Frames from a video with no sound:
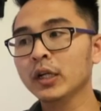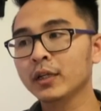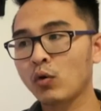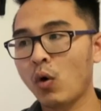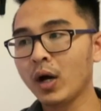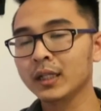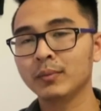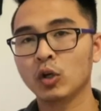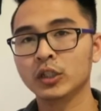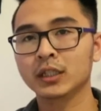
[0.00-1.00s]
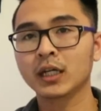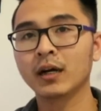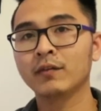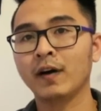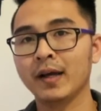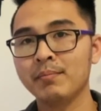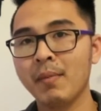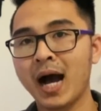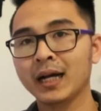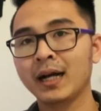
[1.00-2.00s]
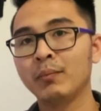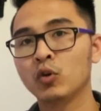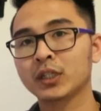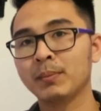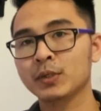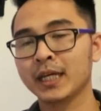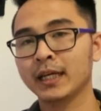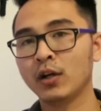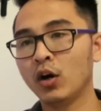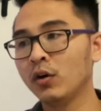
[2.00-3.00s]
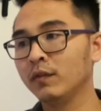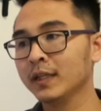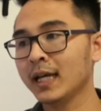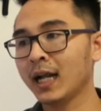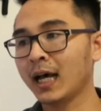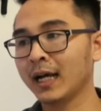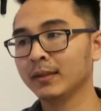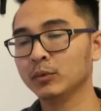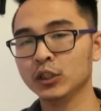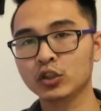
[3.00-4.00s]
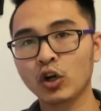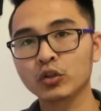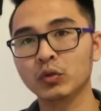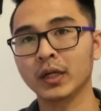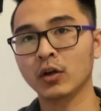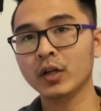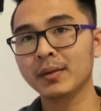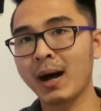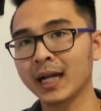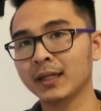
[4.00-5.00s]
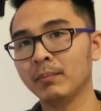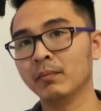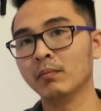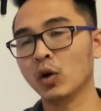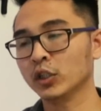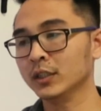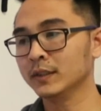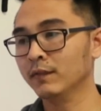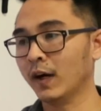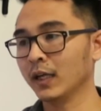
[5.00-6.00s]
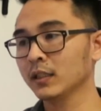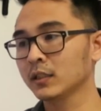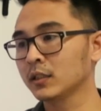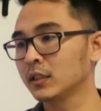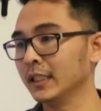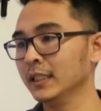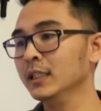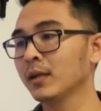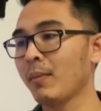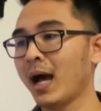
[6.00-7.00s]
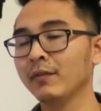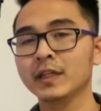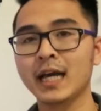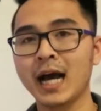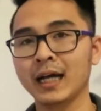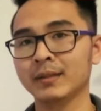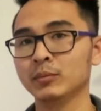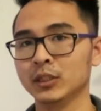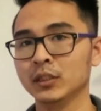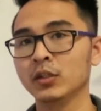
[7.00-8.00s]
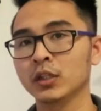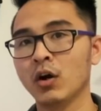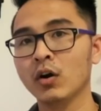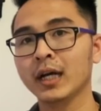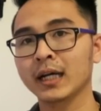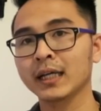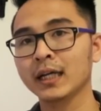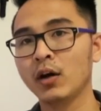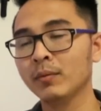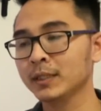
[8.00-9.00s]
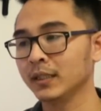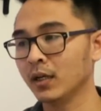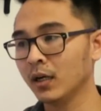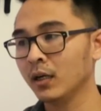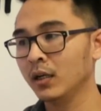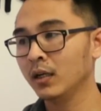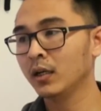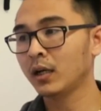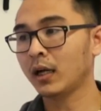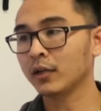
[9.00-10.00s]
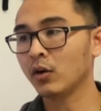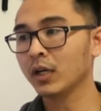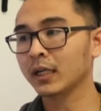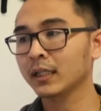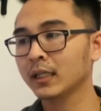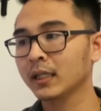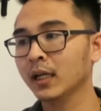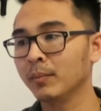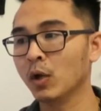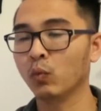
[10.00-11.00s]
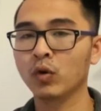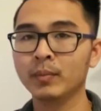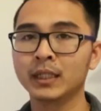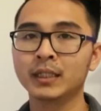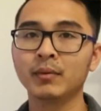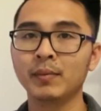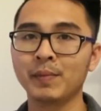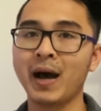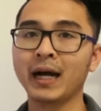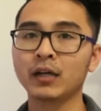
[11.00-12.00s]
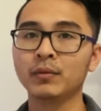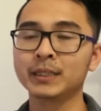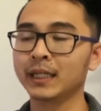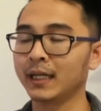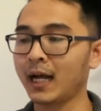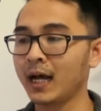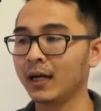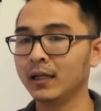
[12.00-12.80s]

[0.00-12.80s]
lên quá thì mọi người cần phải bán ra một trăm share đó với giá là hai trăm rưỡi. Cho dù là nó lên ba trăm, mọi người vẫn chỉ được bán với giá hai trăm rưỡi thôi. Đó là cái cái option đó. À, đó là cái cái hợp đồng của mình khi mà mình bán cái option này ra.